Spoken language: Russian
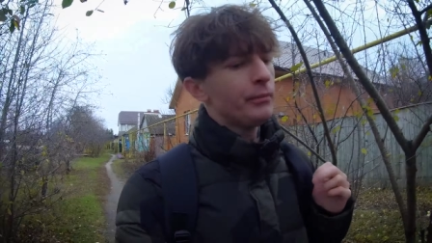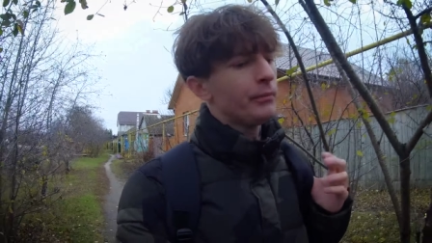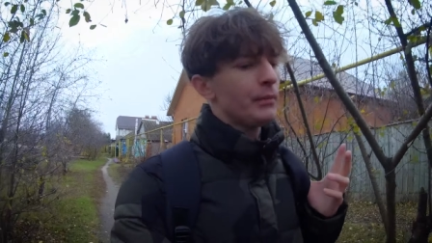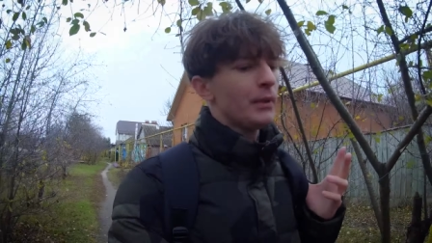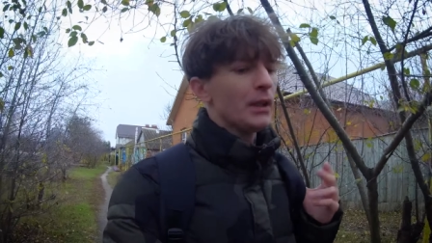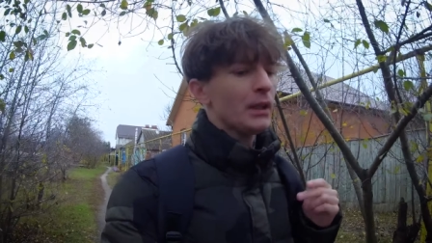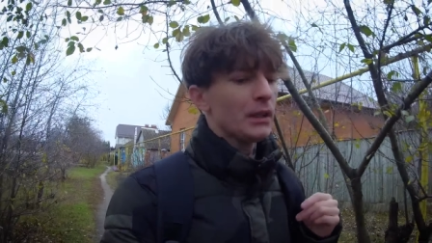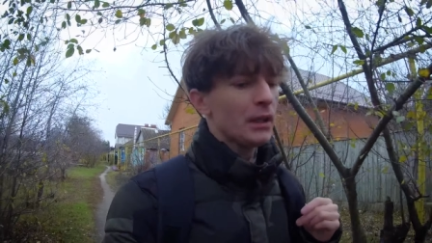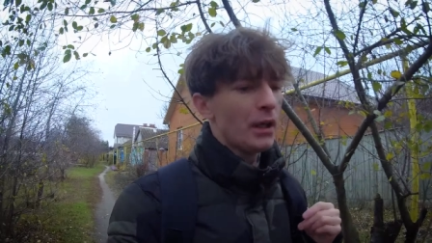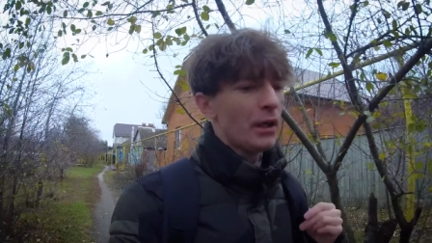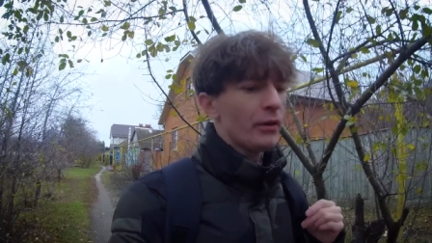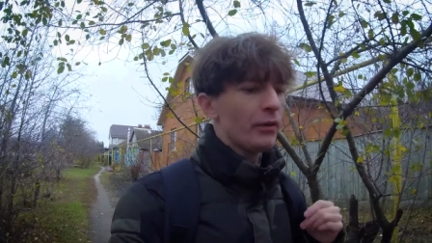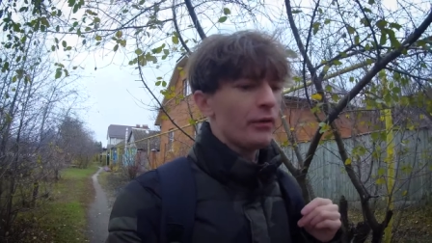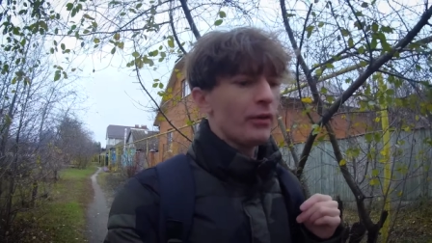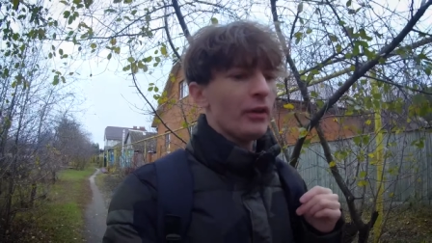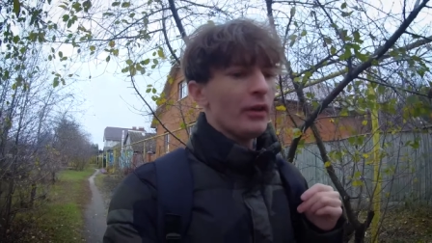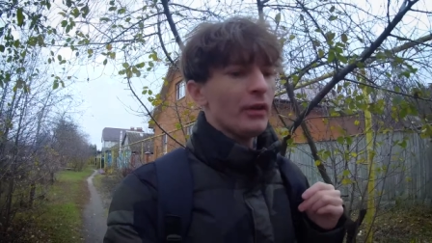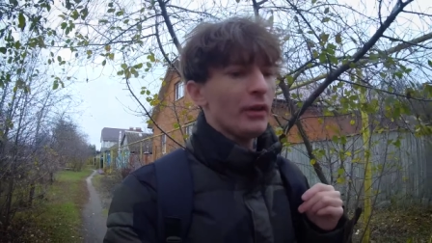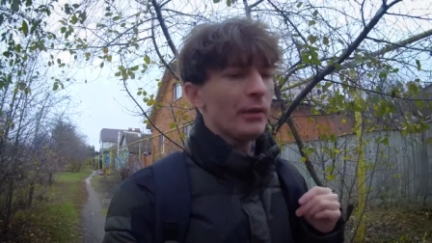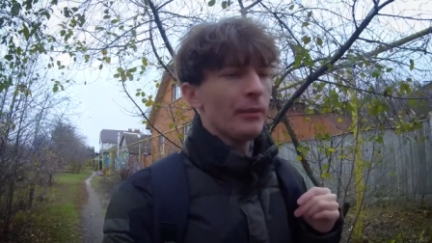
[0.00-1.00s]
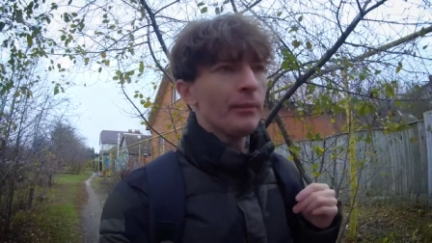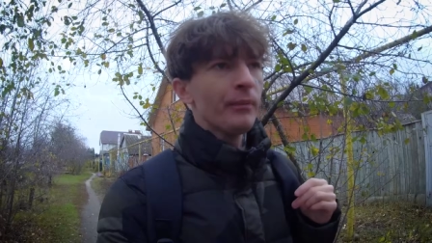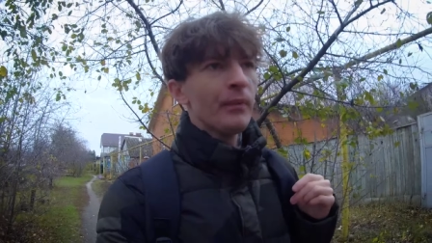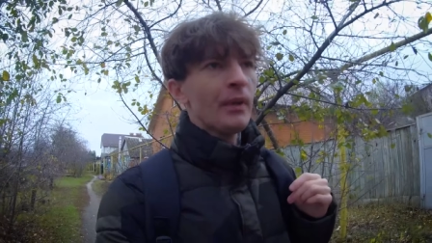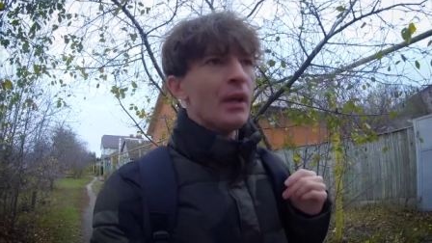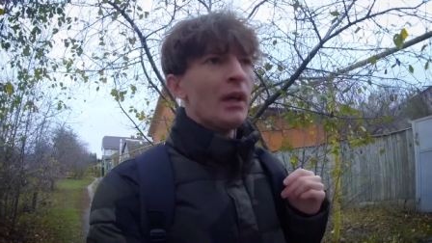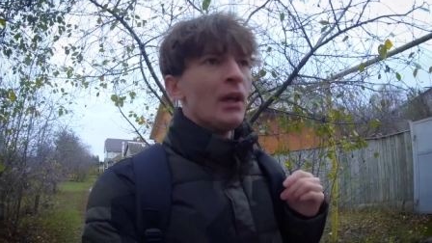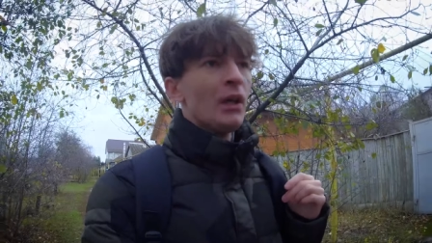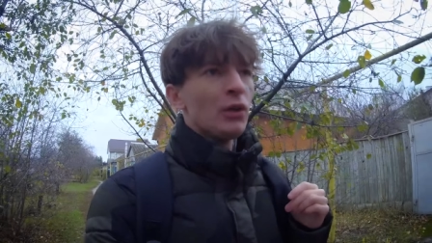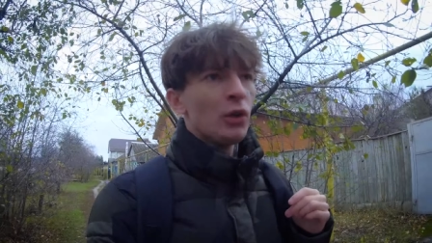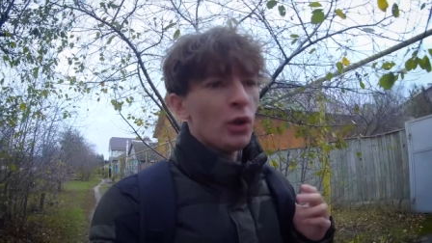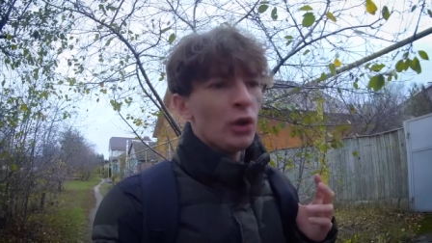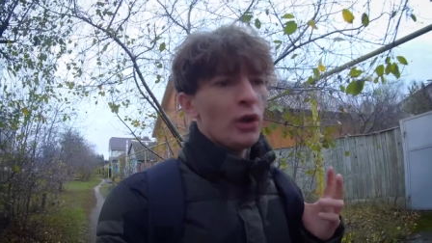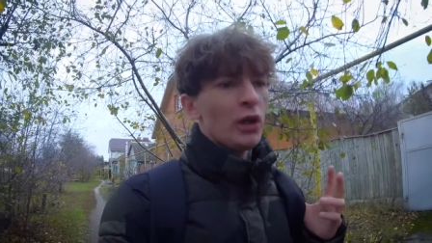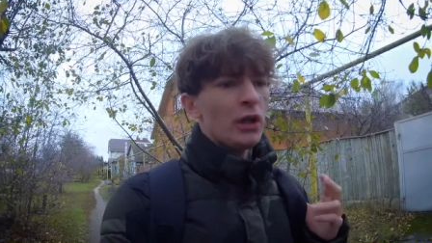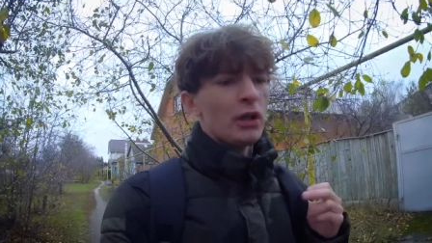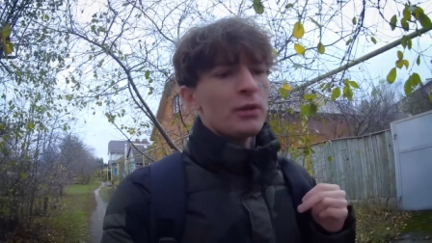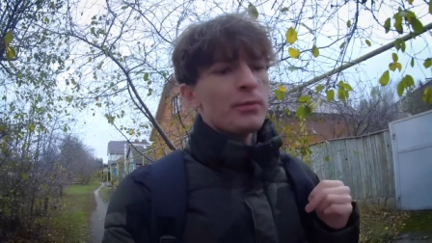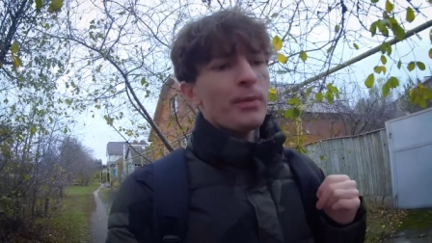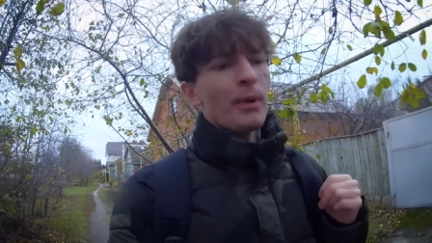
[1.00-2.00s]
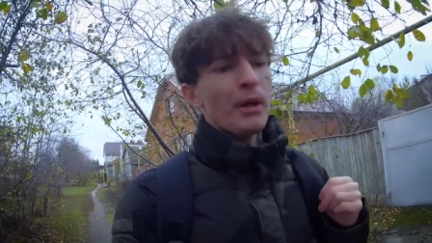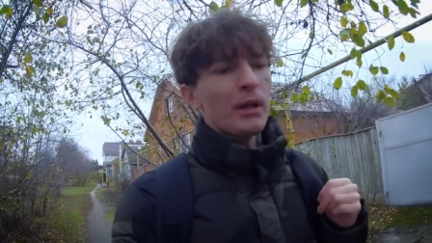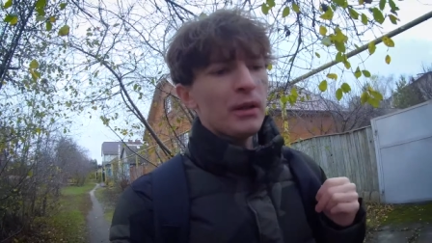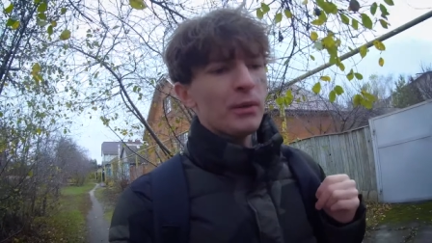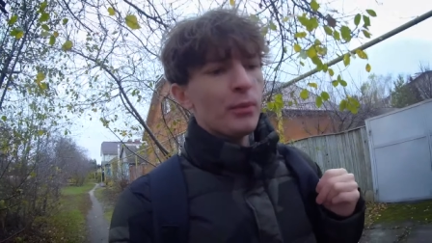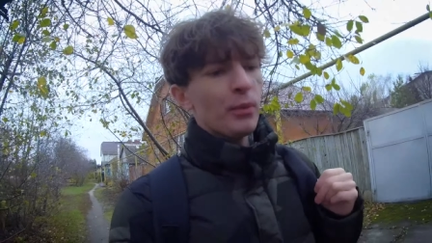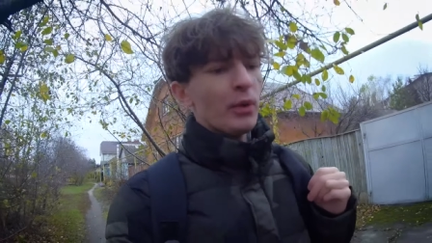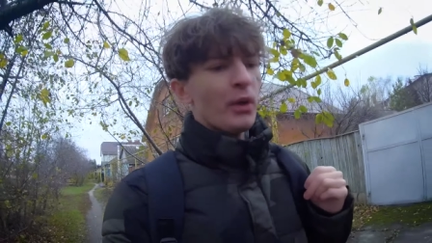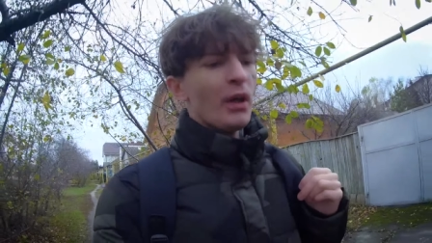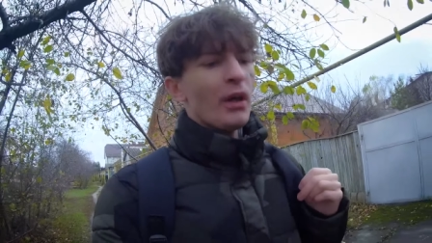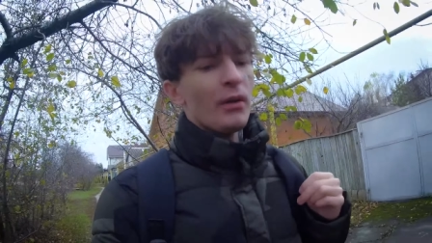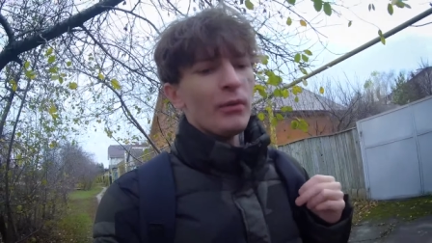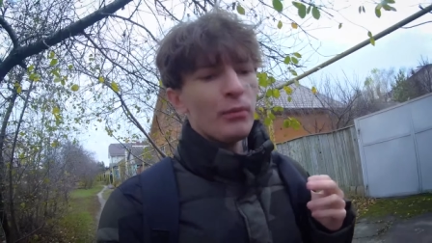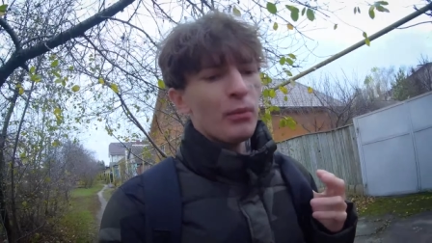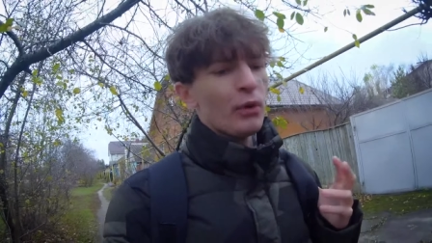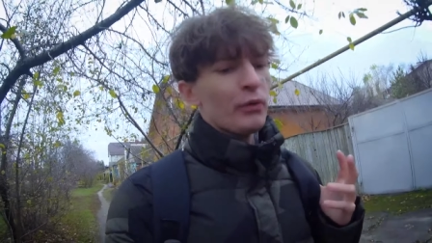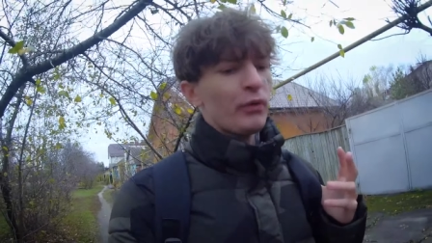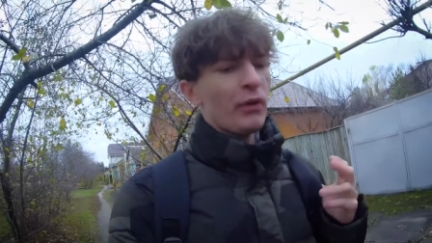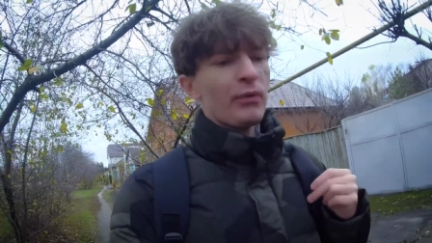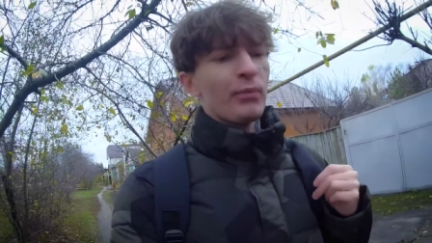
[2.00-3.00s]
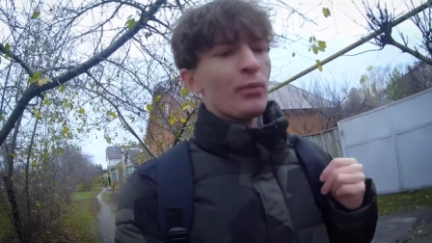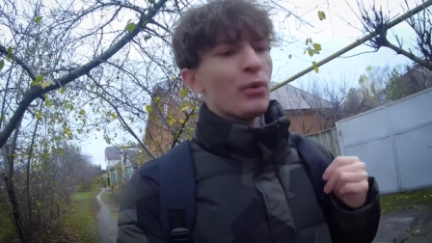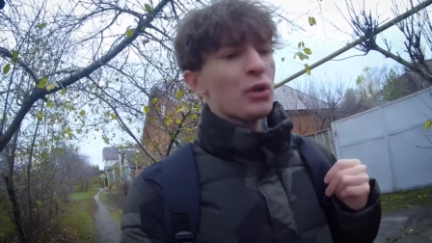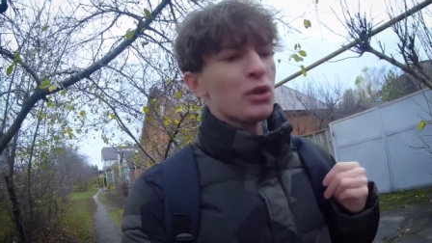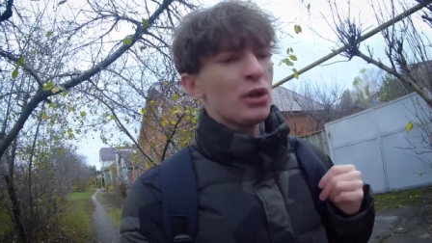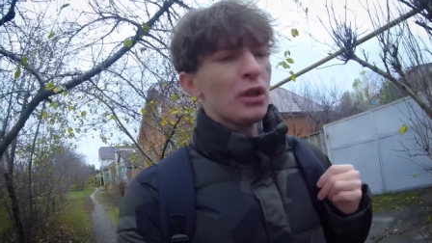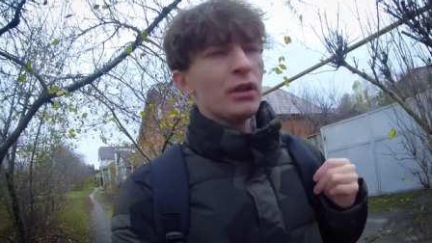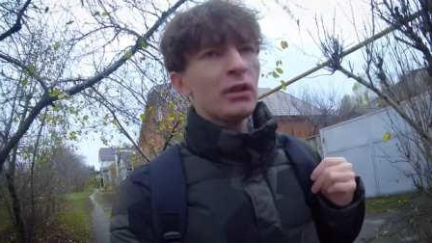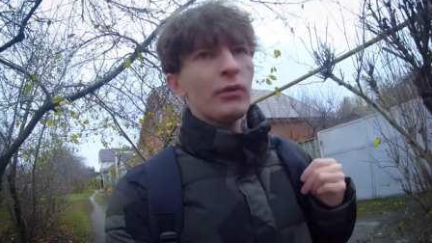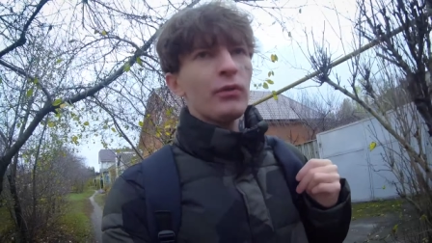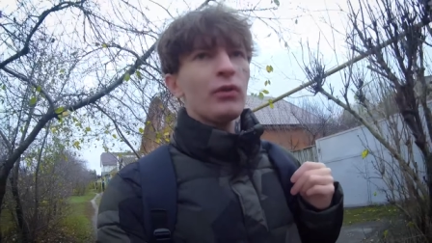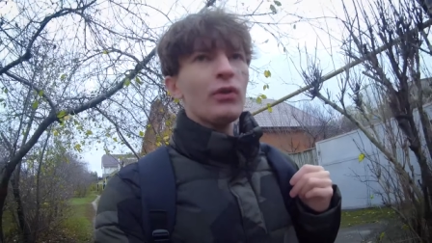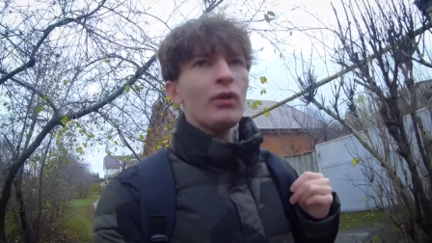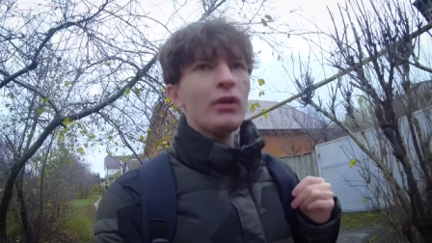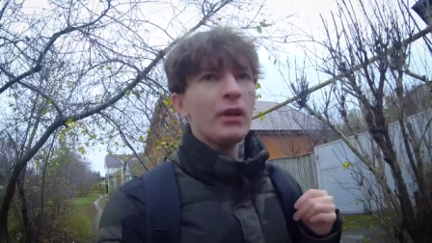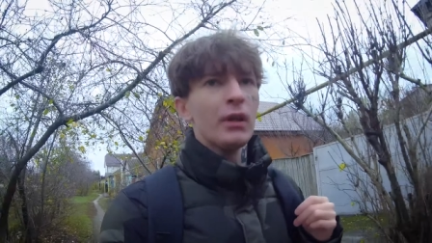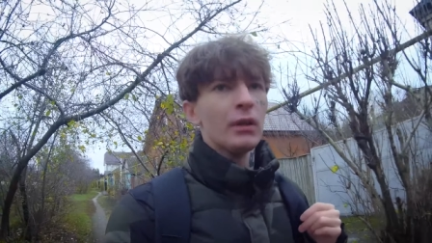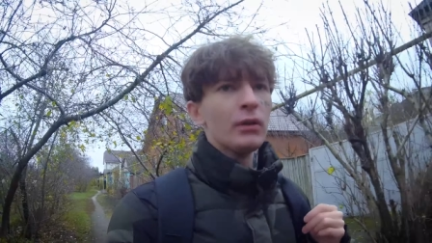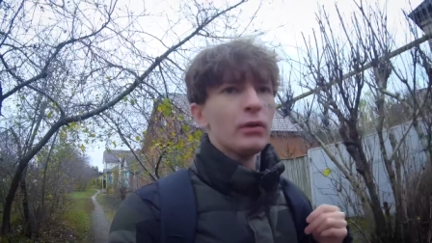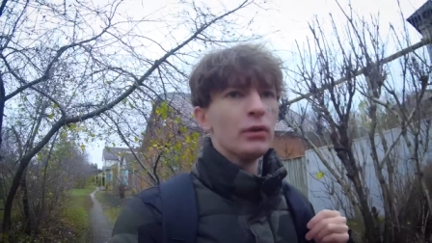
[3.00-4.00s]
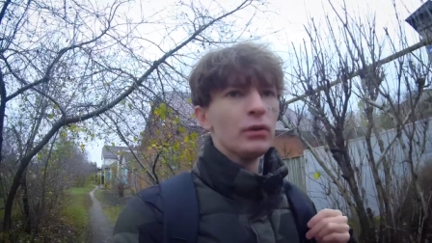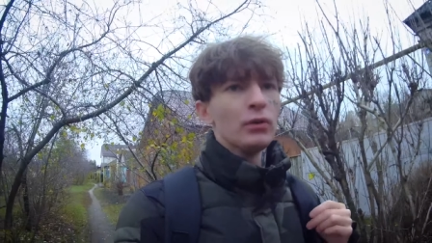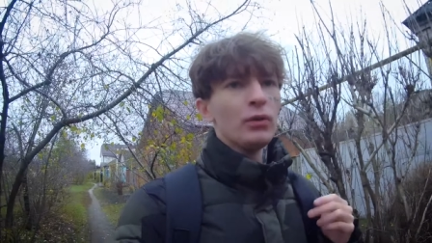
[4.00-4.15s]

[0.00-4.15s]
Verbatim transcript: Мне нравится это. Только лишь поэтому я, возможно, это все делаю.